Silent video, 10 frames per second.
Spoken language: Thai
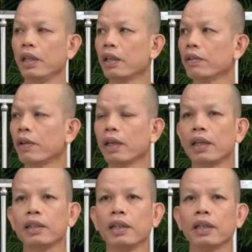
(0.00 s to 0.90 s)
ก็ดีแล้วตัว
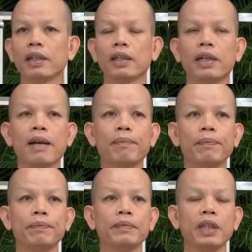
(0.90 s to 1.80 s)
เห็นจิตเกิดดับ
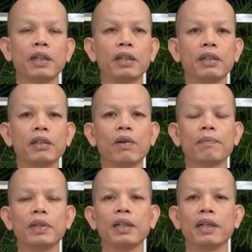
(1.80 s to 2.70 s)
จิตก็คือค
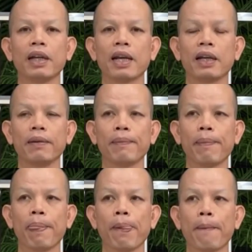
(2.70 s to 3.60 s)
วามคืดนั่นแหละ
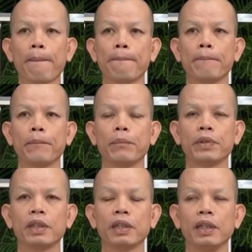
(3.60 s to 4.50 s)

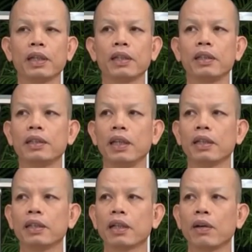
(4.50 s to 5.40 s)
สติก็คือ
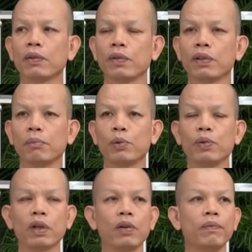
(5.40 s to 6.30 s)
จิตคือเก้าตัวที่
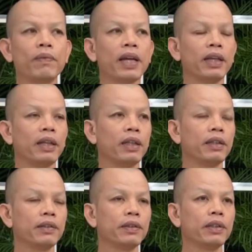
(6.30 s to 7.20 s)
ผูกก็ล้มไว้
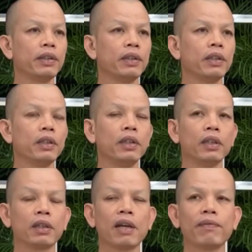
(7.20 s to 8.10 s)

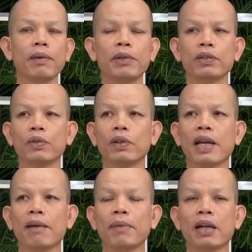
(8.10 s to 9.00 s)
นี่คำว่าพระโส
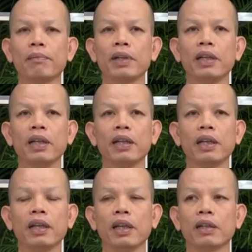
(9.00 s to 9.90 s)
ดาบันเพิ่นเห็น
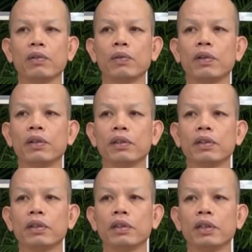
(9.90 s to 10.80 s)
เหตุแห่งทุกข์
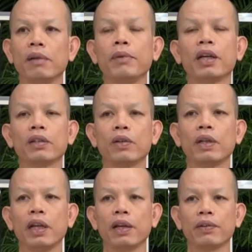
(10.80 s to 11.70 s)
ในเบื้อง
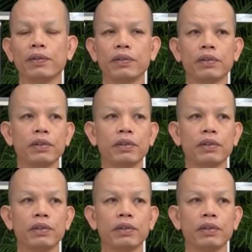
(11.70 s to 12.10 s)
ต้นแล้ว